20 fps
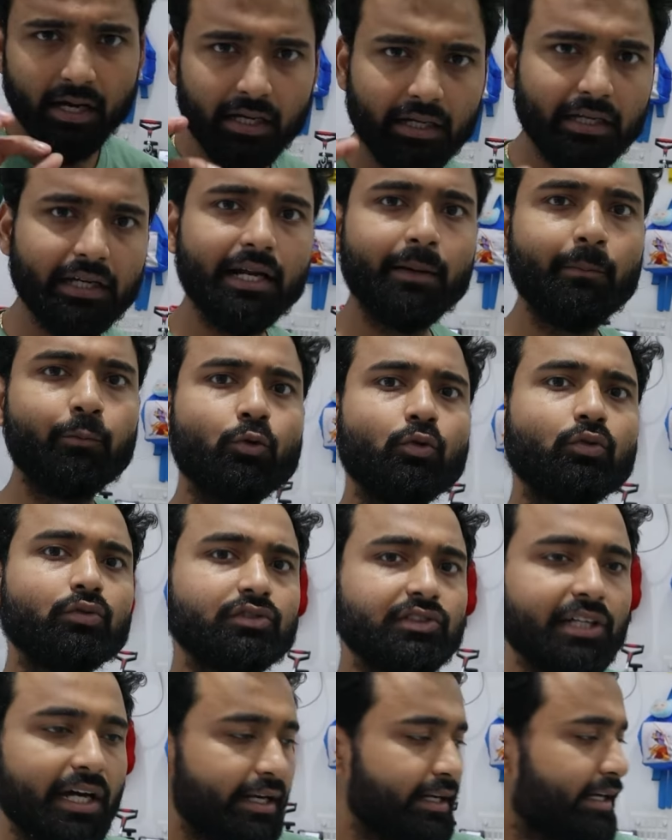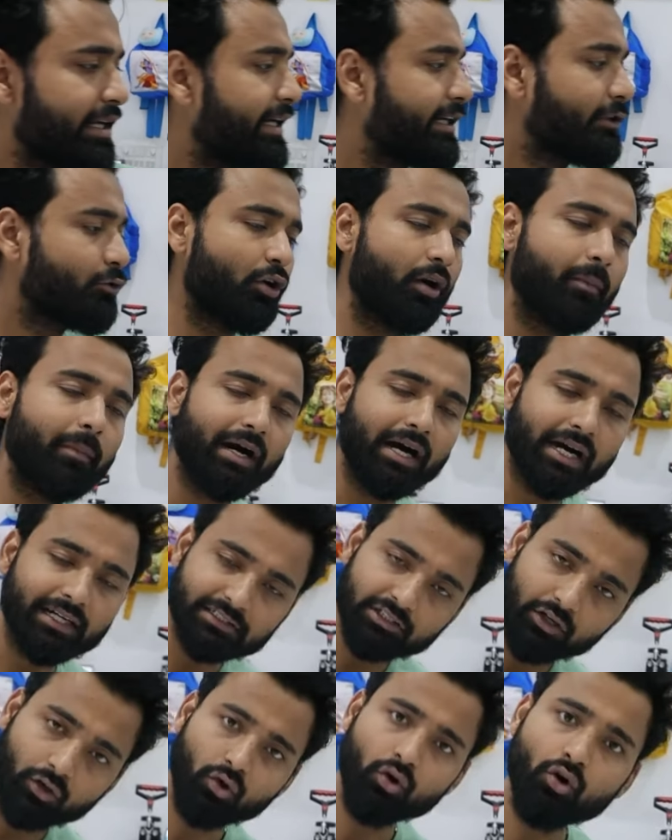अगर आपको जानना है तो आप आ
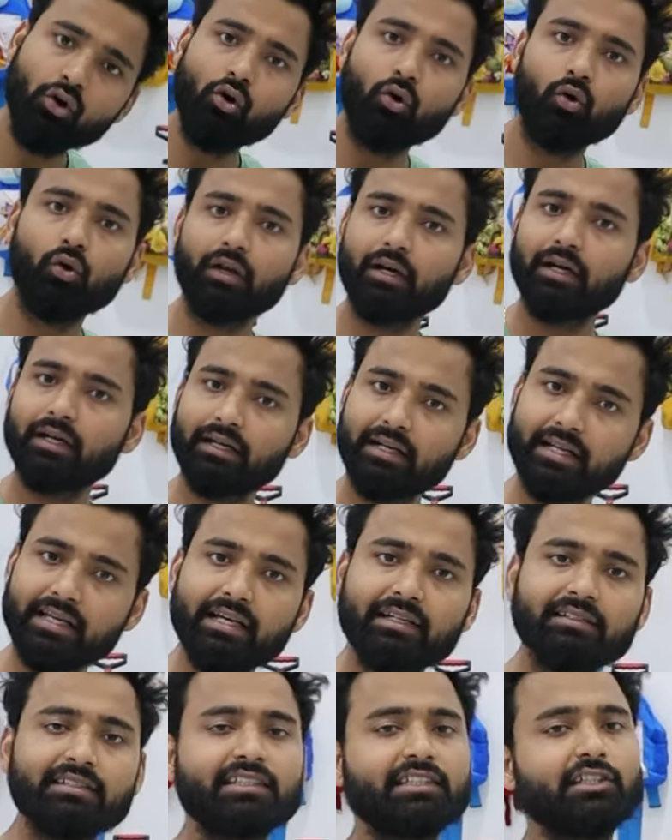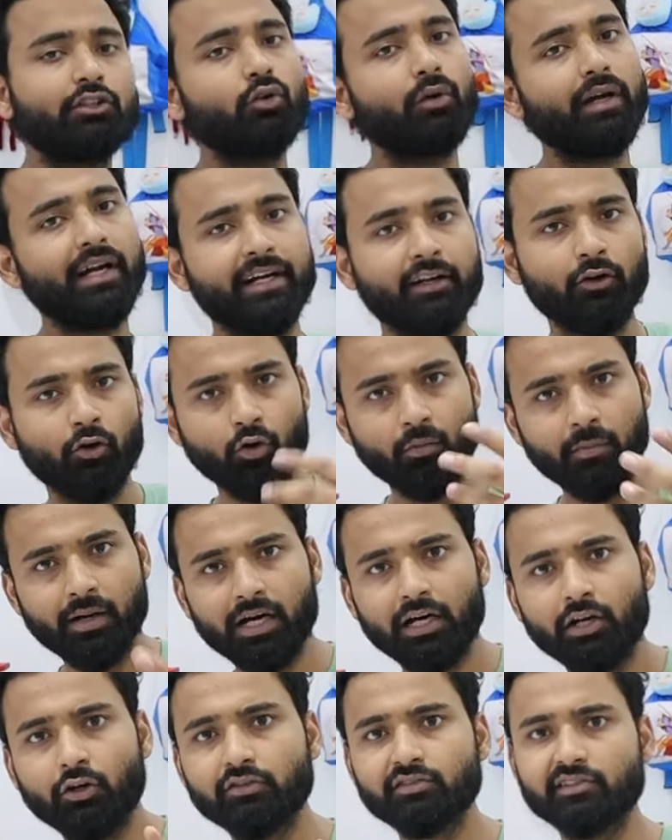जाओ और अगर नहीं आ सकते तो कैटलॉग
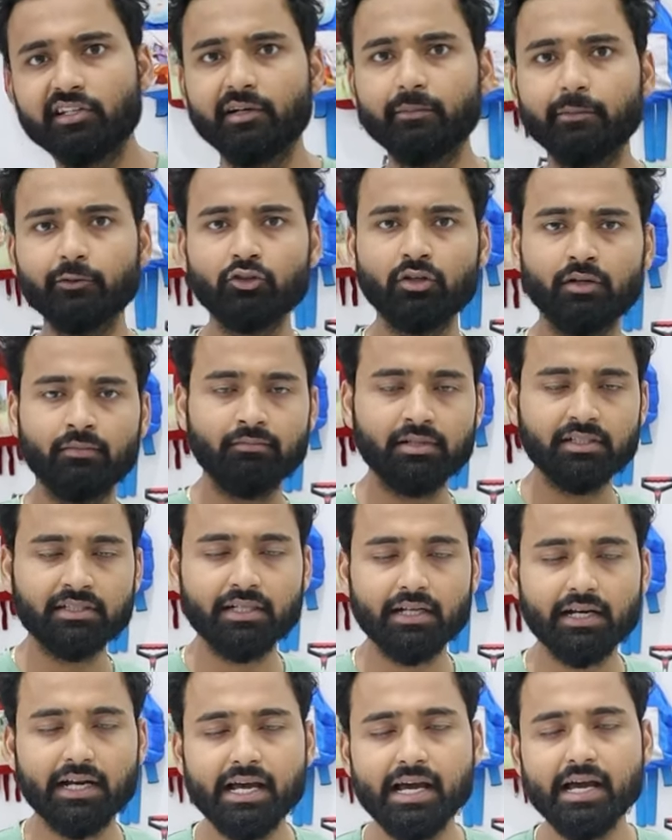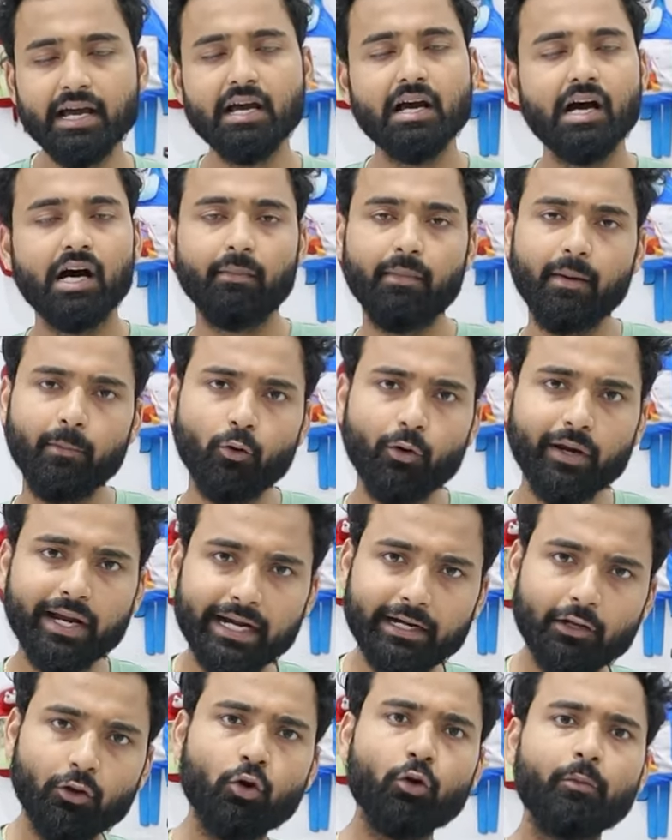मंगा लो स्क्रीन पे जो नंबर चल रहा है हम आपको
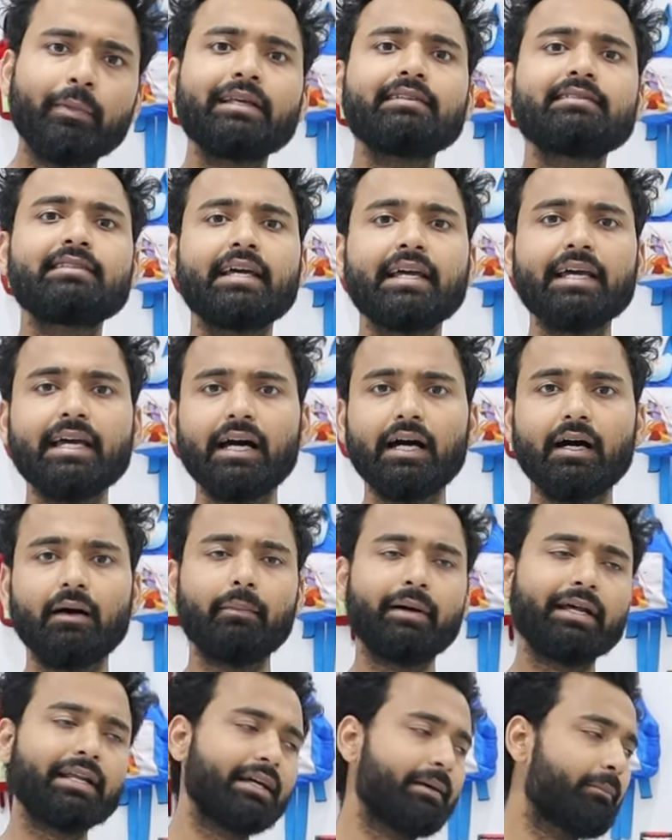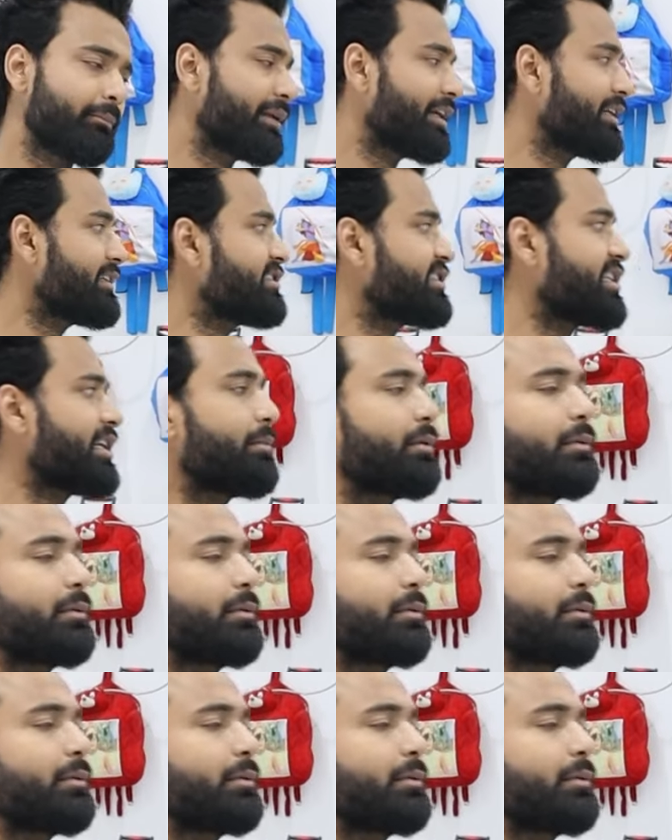कैटलॉग भेज देंगे हमारे कंपनी के जितने